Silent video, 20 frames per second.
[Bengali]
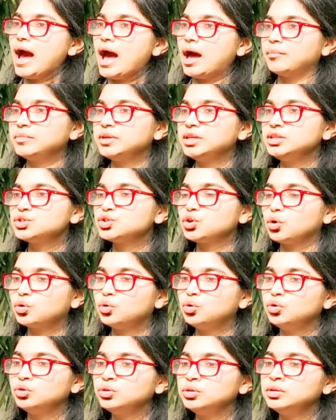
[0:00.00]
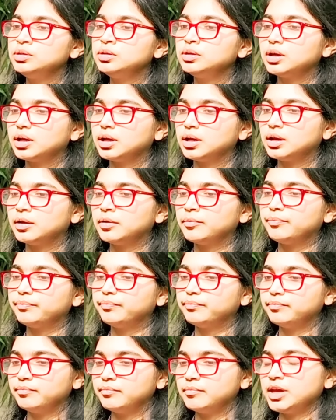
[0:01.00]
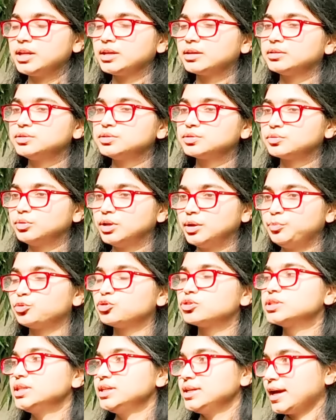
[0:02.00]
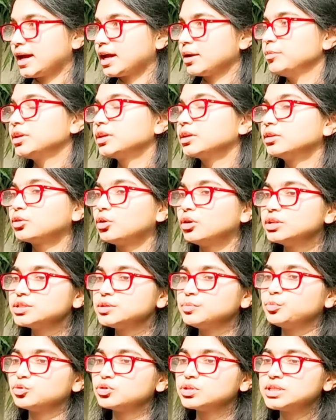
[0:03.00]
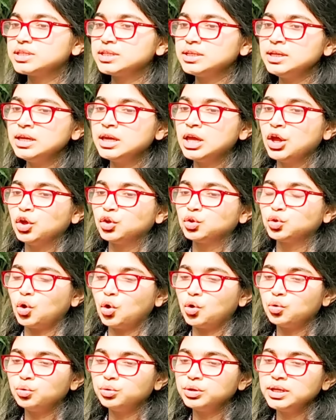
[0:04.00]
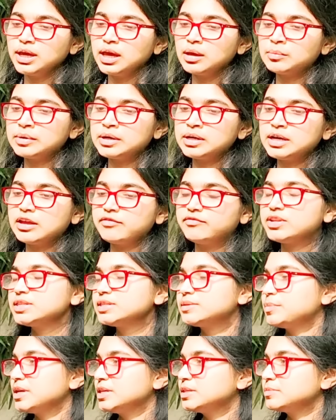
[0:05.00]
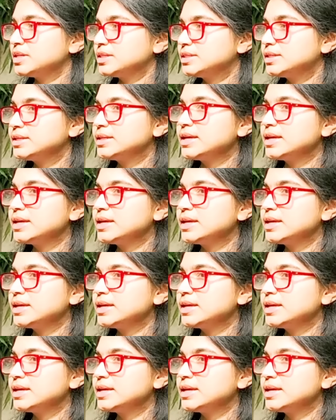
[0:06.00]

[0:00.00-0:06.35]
আমি যখন মেডিকেল স্কুলে পড়ছি ঢাকা মেডিকেল কলেজে পড়ছি তখনই আমার এভিডেন্স বেস মেডিসিন